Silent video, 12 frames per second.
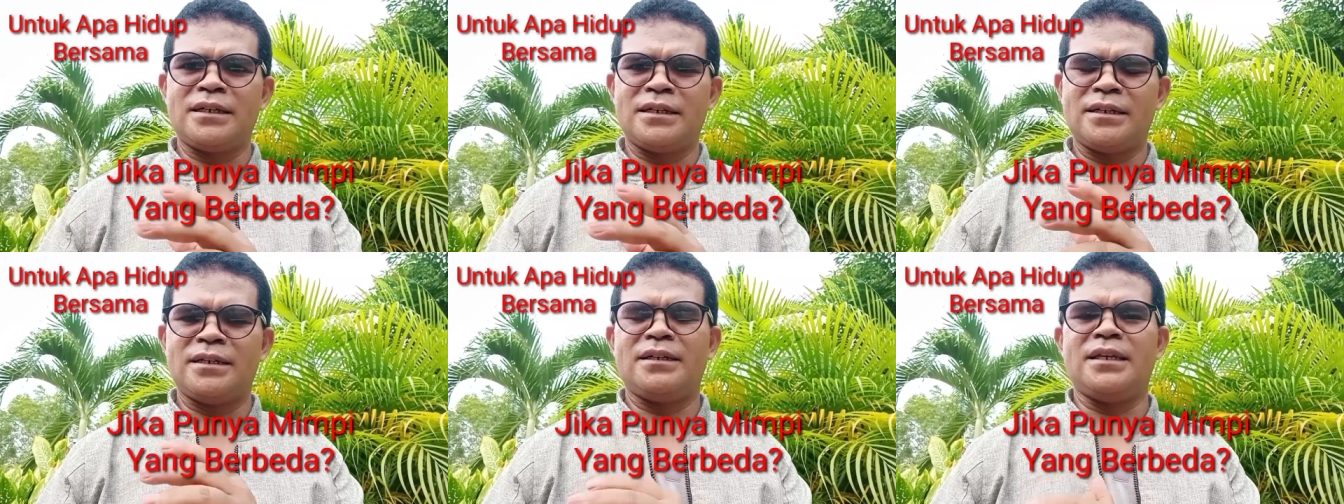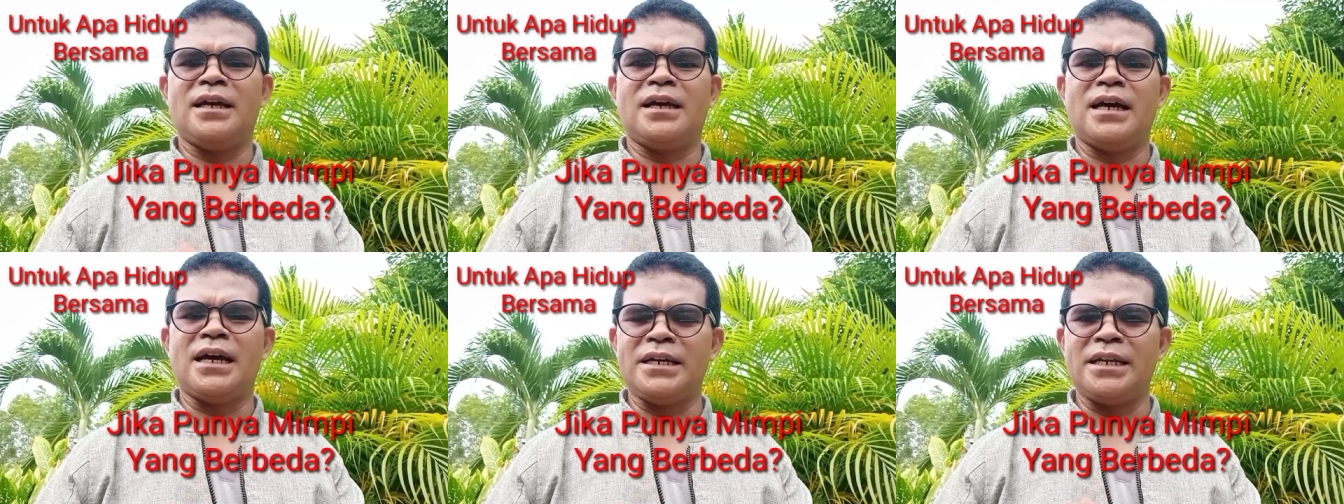ya
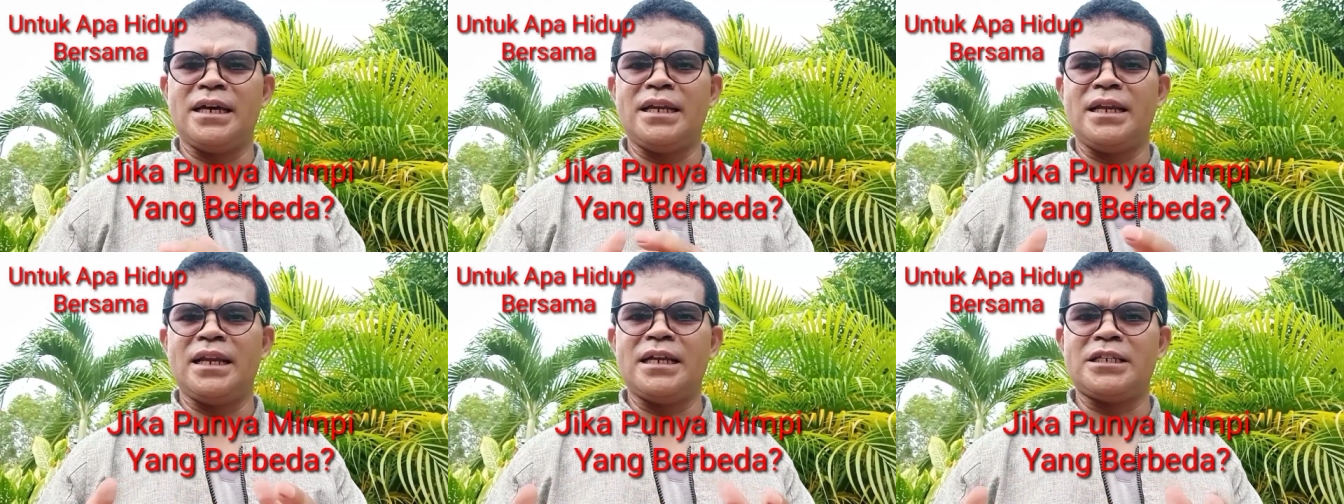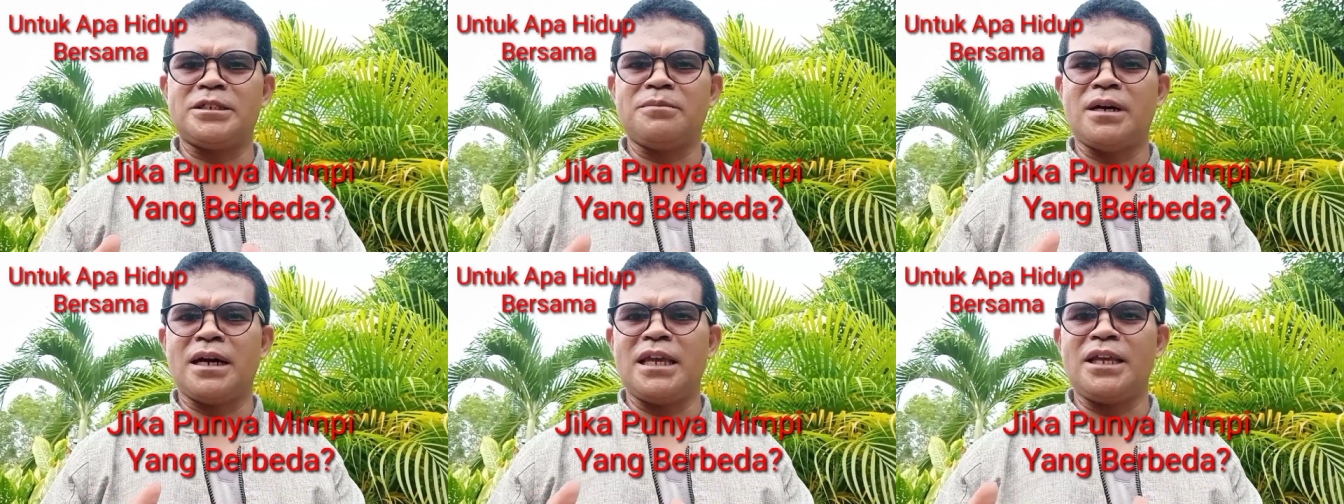Anda adalah sebagai
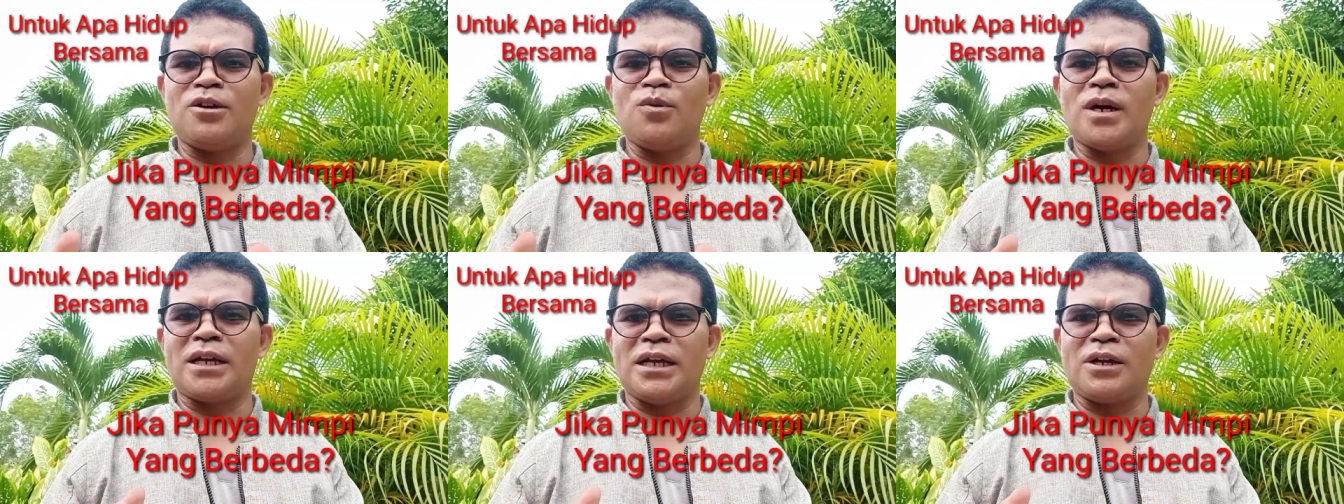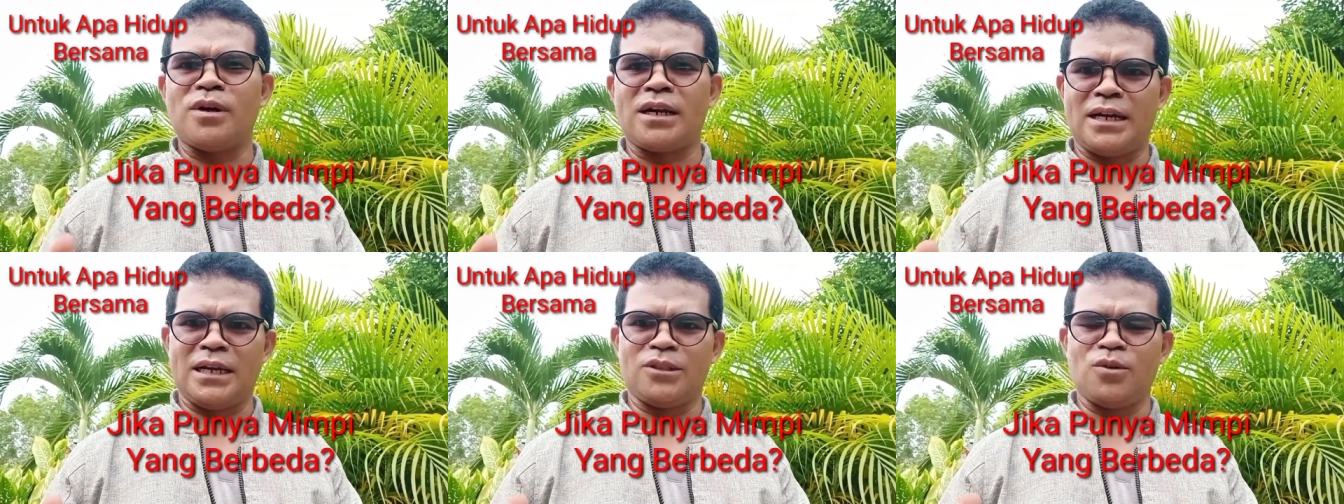keluarga-keluarga
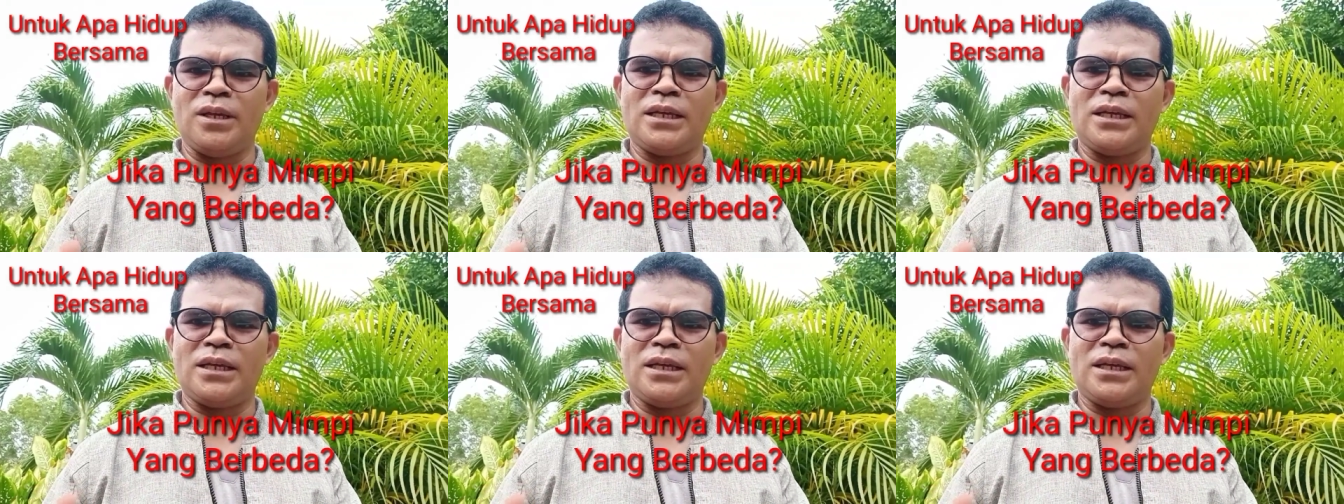Katolik,